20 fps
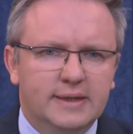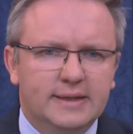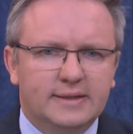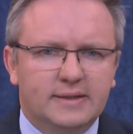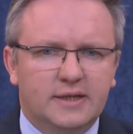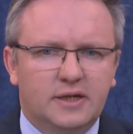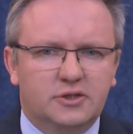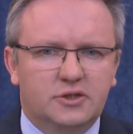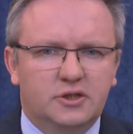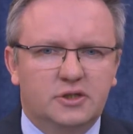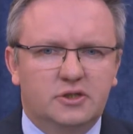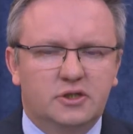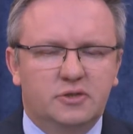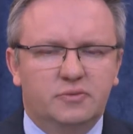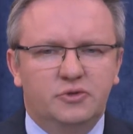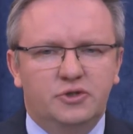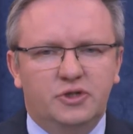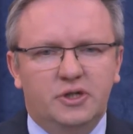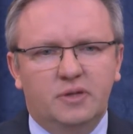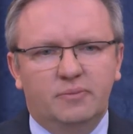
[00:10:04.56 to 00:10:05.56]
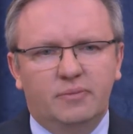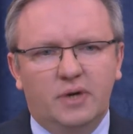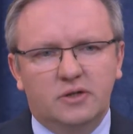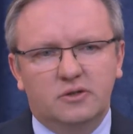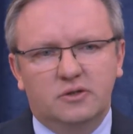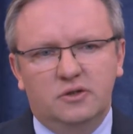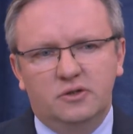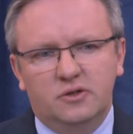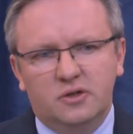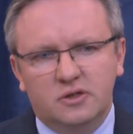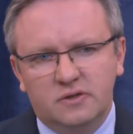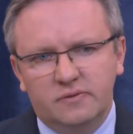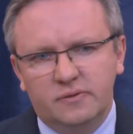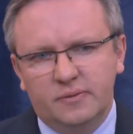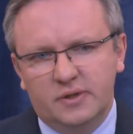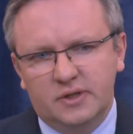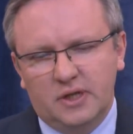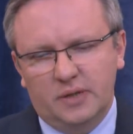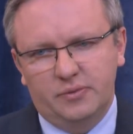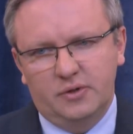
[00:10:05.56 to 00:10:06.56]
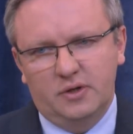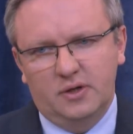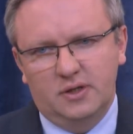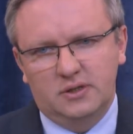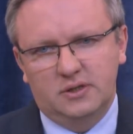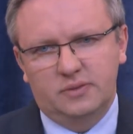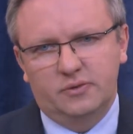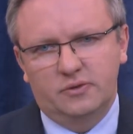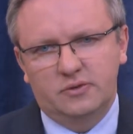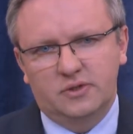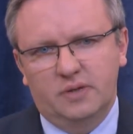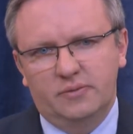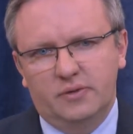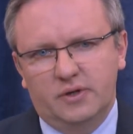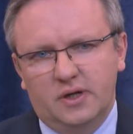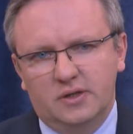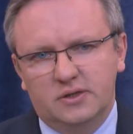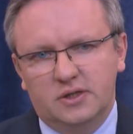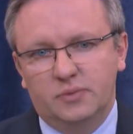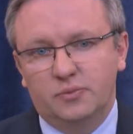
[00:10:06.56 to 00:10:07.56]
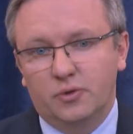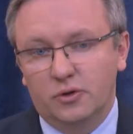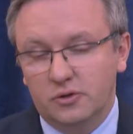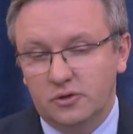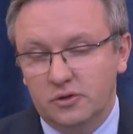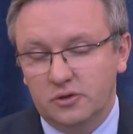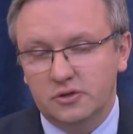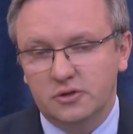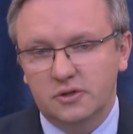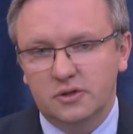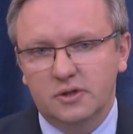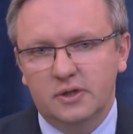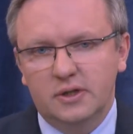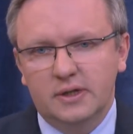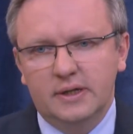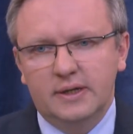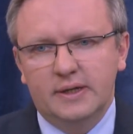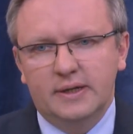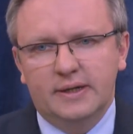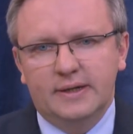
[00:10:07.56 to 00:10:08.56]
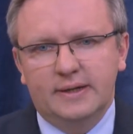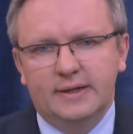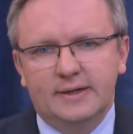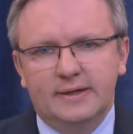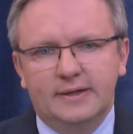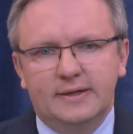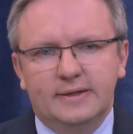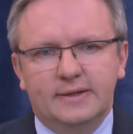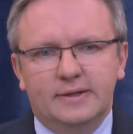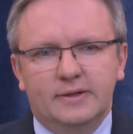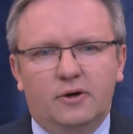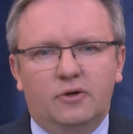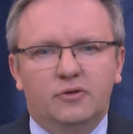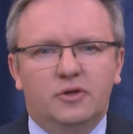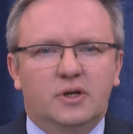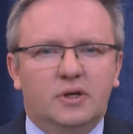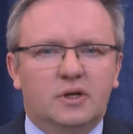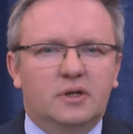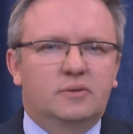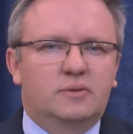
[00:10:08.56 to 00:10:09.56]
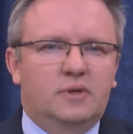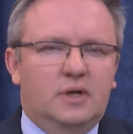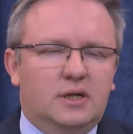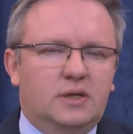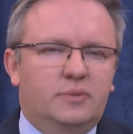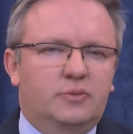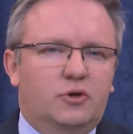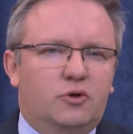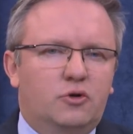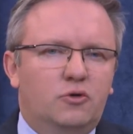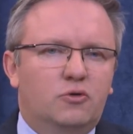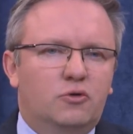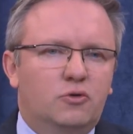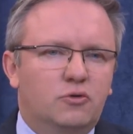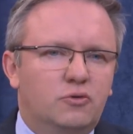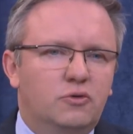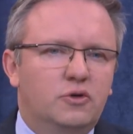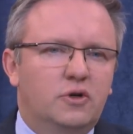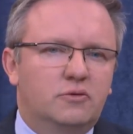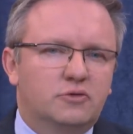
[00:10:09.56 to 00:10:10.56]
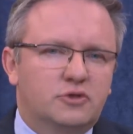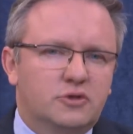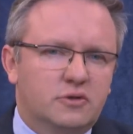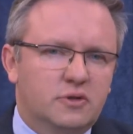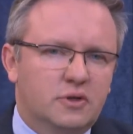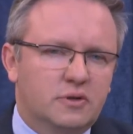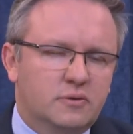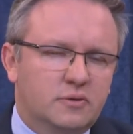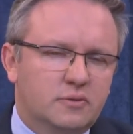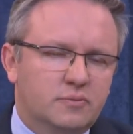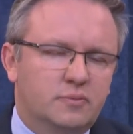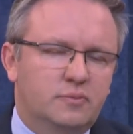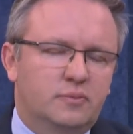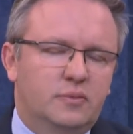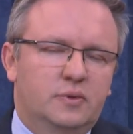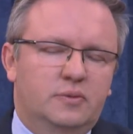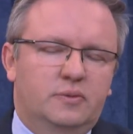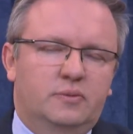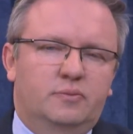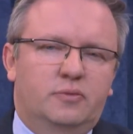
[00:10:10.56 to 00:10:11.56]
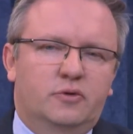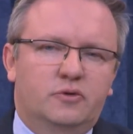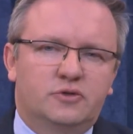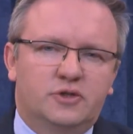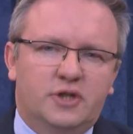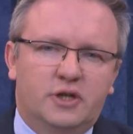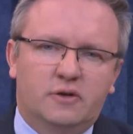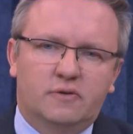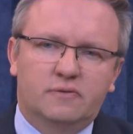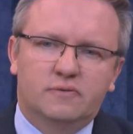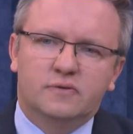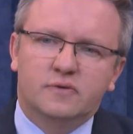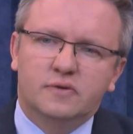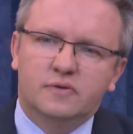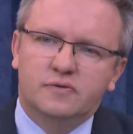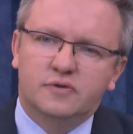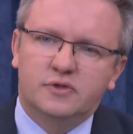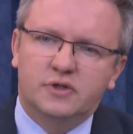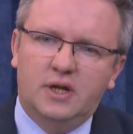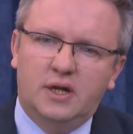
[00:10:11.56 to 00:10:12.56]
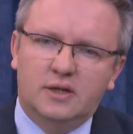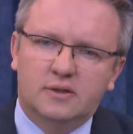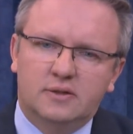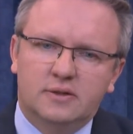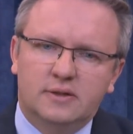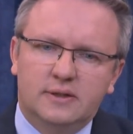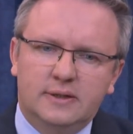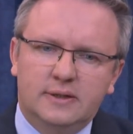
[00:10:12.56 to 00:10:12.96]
Także jesteśmy dzisiaj na bardzo intensywnym etapie relacji polsko-amerykańskich, politycznych. E, one jak gdyby konkludują, czy one podążają w ślad